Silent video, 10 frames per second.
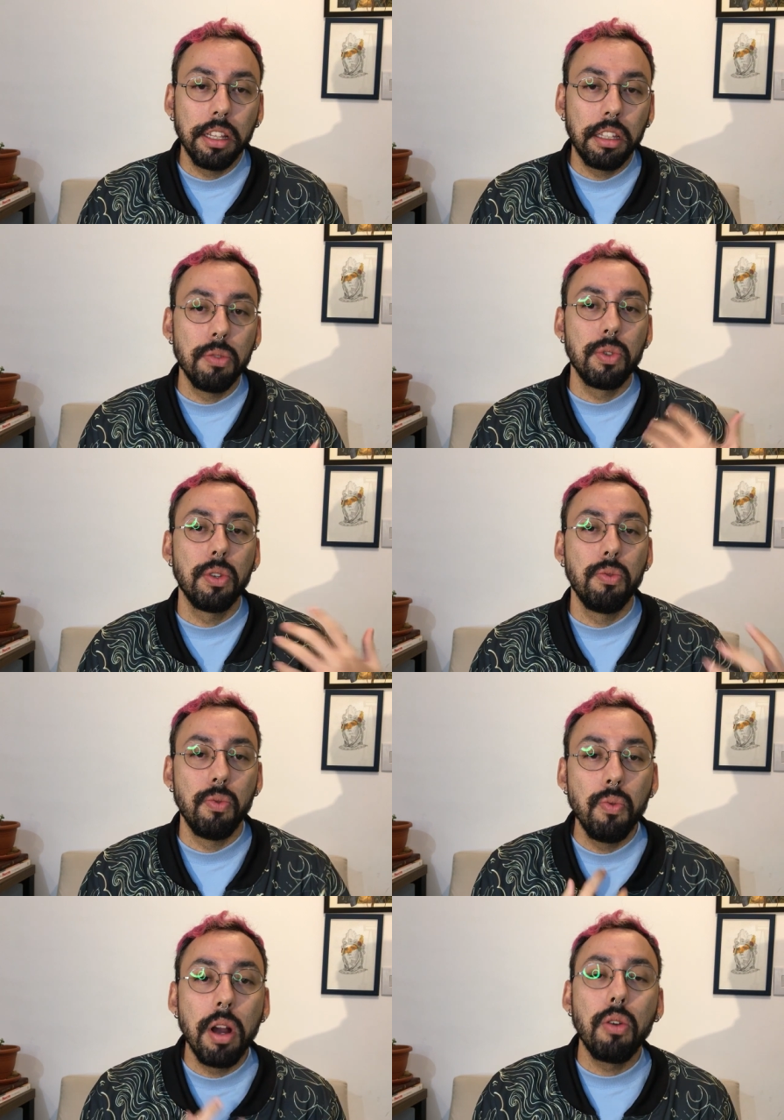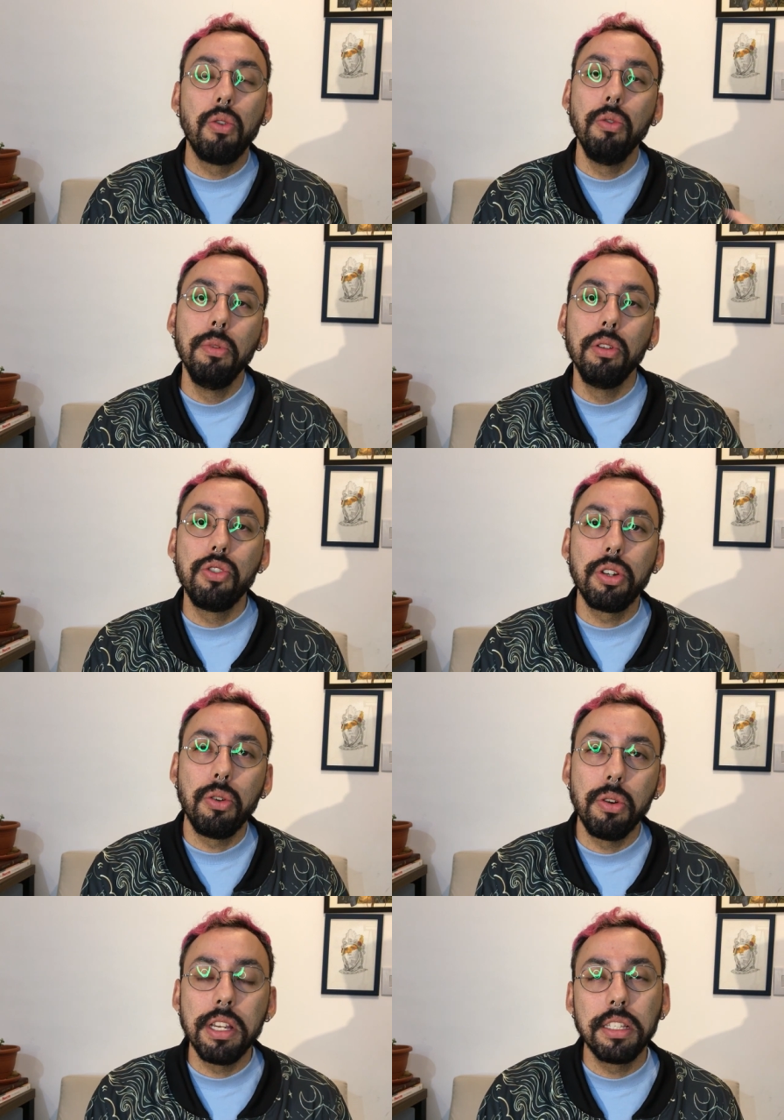Então são um acúmulo de
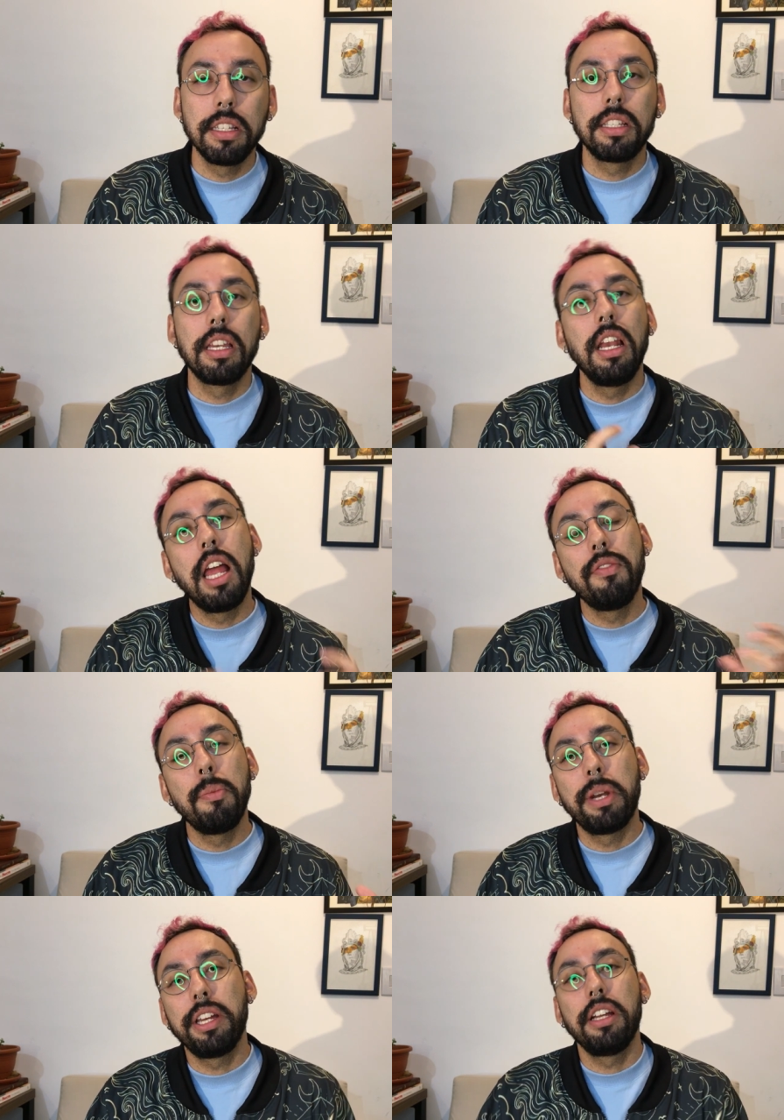coisas que leva para que a